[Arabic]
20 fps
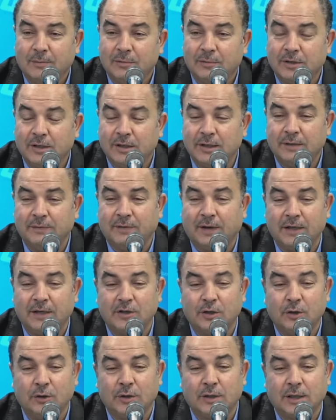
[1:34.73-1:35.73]
باش نضيف
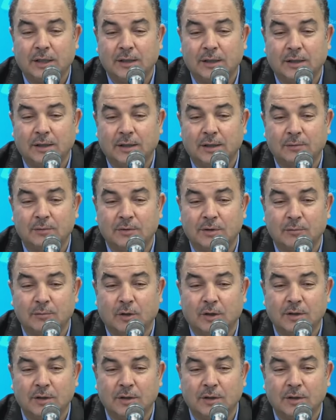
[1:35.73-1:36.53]
حاجه اخرى على اللي قالوا سي